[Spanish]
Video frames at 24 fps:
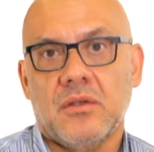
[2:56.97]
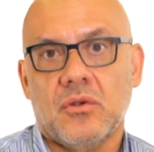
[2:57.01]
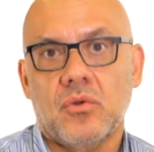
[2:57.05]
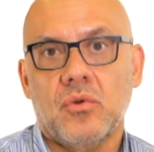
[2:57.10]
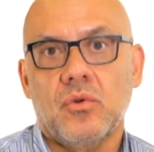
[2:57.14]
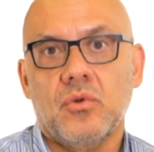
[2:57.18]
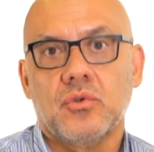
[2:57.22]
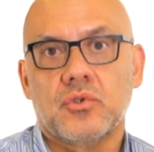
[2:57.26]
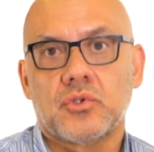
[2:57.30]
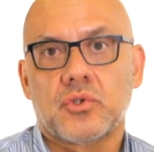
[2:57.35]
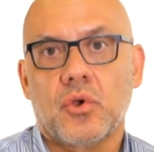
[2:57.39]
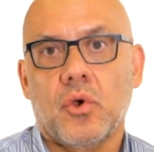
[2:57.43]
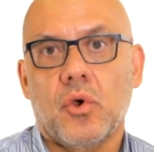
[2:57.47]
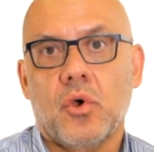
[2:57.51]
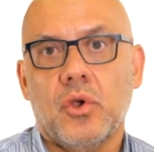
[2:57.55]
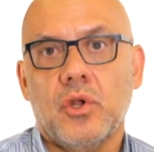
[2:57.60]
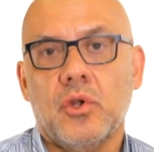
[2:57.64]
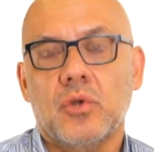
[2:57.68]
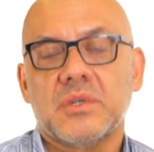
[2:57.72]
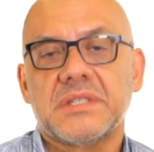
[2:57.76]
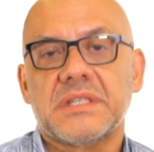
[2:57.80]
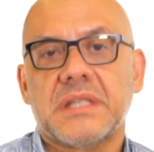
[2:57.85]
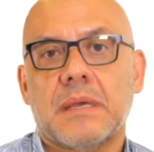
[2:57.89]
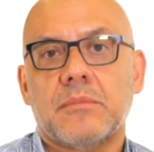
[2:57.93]
incluso
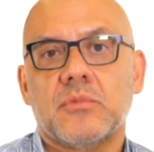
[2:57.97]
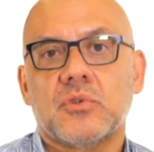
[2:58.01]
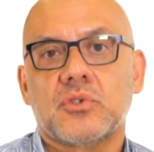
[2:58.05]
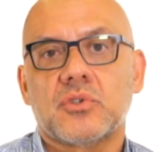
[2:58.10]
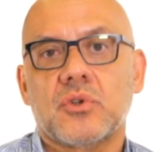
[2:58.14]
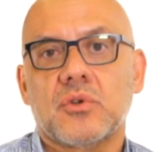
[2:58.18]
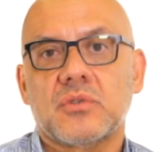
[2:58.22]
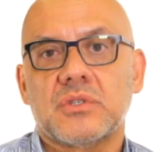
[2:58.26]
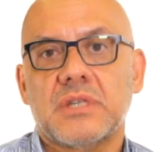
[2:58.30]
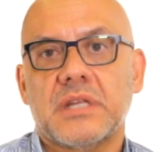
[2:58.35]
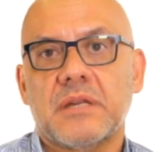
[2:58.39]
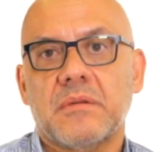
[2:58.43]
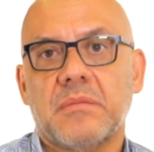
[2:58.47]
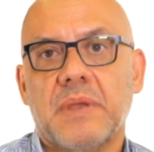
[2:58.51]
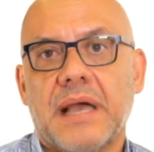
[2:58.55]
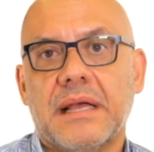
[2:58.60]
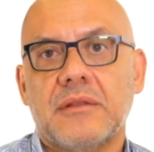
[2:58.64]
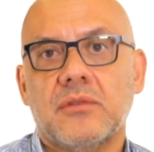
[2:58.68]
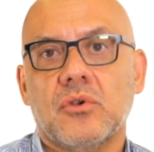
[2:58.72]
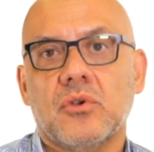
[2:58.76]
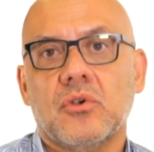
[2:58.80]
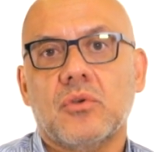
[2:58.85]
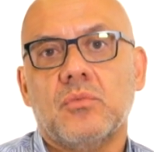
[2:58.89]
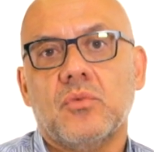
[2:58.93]
hoy lo estamos
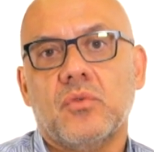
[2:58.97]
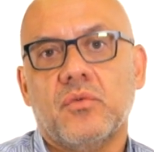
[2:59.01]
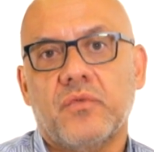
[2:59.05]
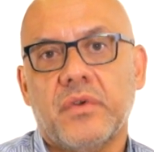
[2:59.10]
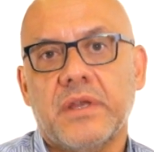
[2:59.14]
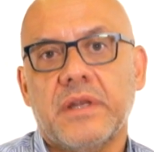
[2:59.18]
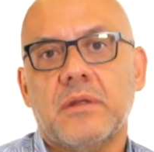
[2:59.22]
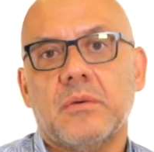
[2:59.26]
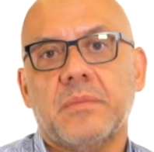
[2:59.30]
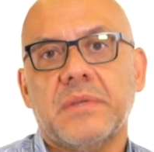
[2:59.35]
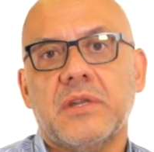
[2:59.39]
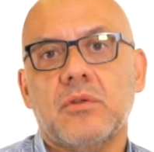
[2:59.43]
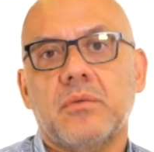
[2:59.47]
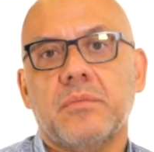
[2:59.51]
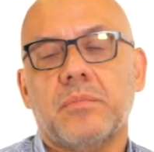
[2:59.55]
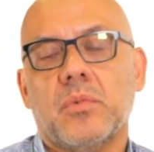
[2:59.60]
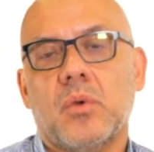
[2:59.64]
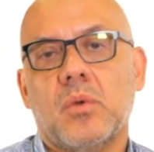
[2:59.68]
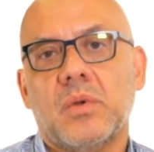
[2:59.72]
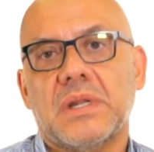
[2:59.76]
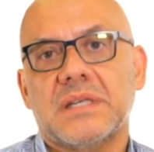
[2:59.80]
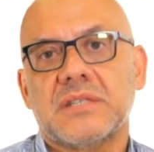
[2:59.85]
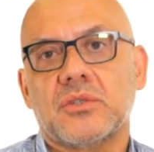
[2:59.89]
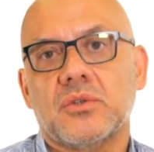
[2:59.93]
observando como un fenómeno en
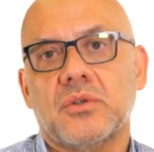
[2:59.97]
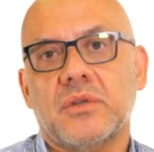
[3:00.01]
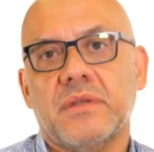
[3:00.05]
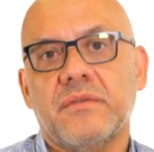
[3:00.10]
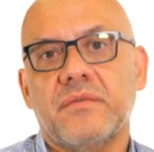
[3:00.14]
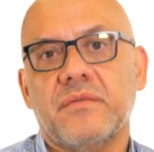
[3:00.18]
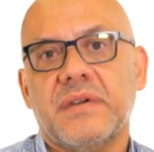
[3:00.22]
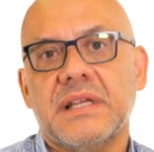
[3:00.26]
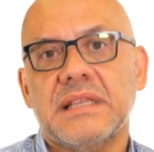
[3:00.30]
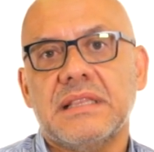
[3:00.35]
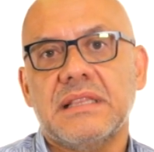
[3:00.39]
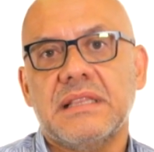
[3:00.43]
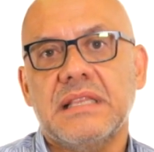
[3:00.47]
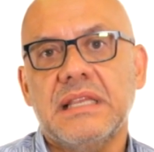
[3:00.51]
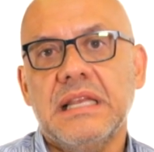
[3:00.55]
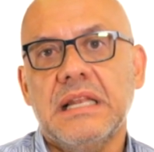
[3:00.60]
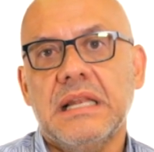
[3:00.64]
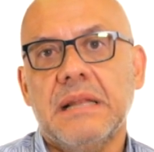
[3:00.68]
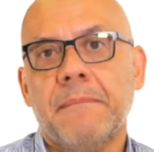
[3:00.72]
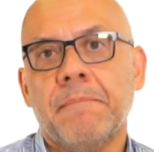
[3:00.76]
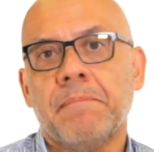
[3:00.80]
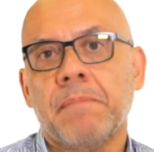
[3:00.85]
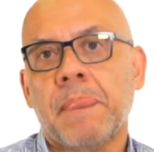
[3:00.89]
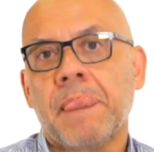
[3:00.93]
población
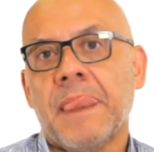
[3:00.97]
infantil.